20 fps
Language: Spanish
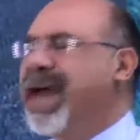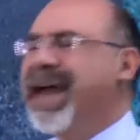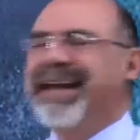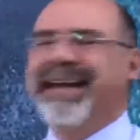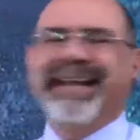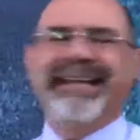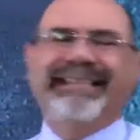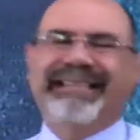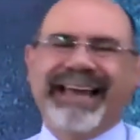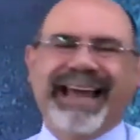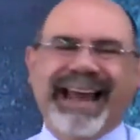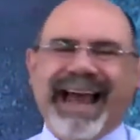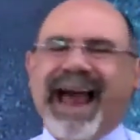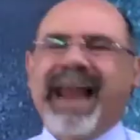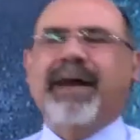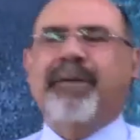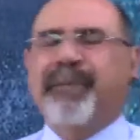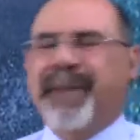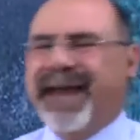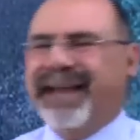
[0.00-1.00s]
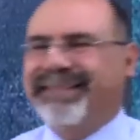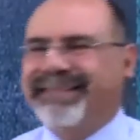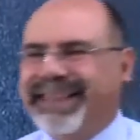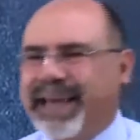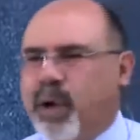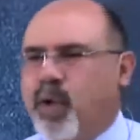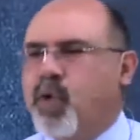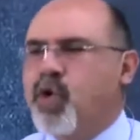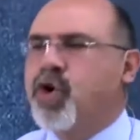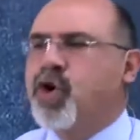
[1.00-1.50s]
Literalmente
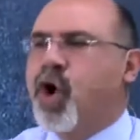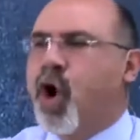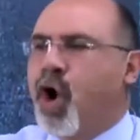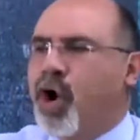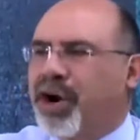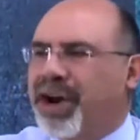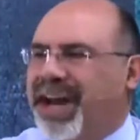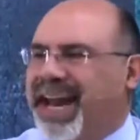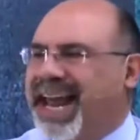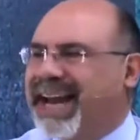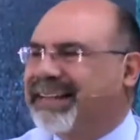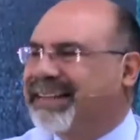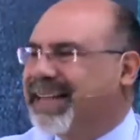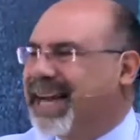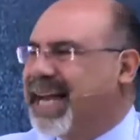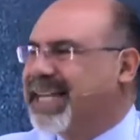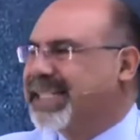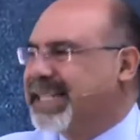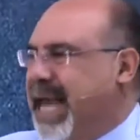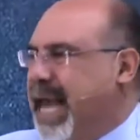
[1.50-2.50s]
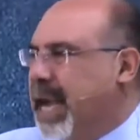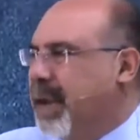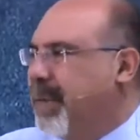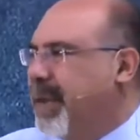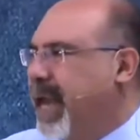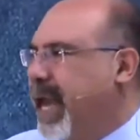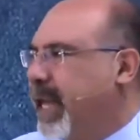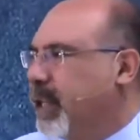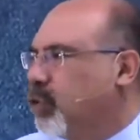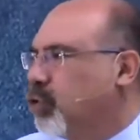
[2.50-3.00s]
un correr tras el
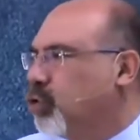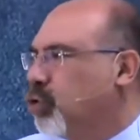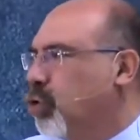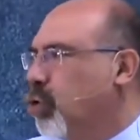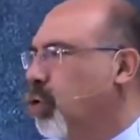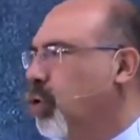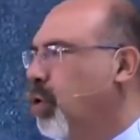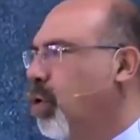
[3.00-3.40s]
viento.